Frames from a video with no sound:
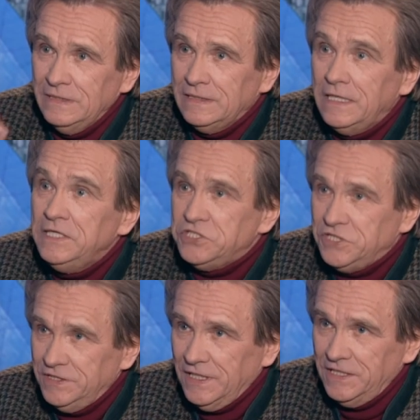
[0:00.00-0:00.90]

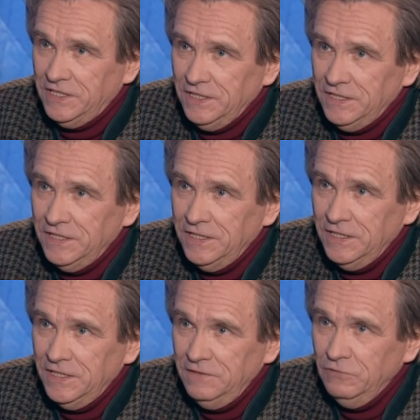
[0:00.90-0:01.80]
клички такие –
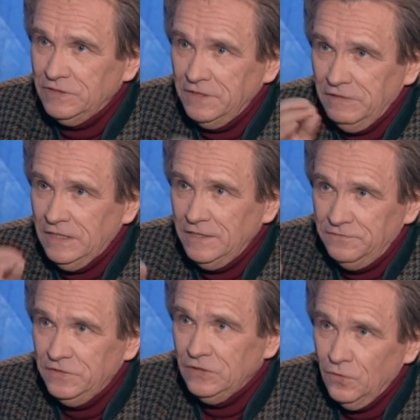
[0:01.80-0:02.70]
и вот говорили
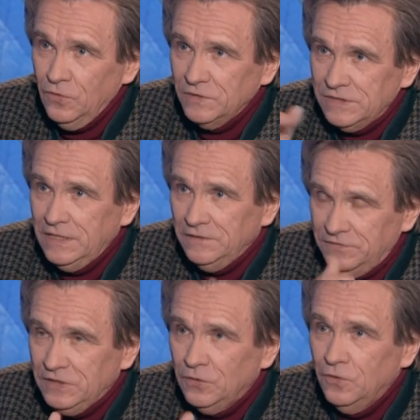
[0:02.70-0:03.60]
Фидос или
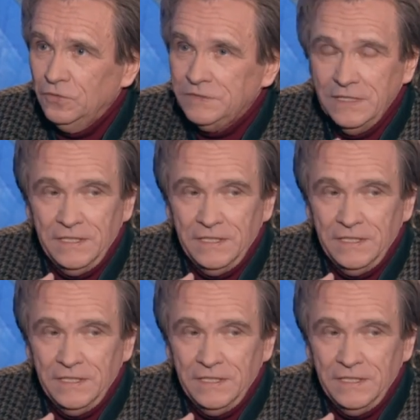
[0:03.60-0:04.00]
Фидот.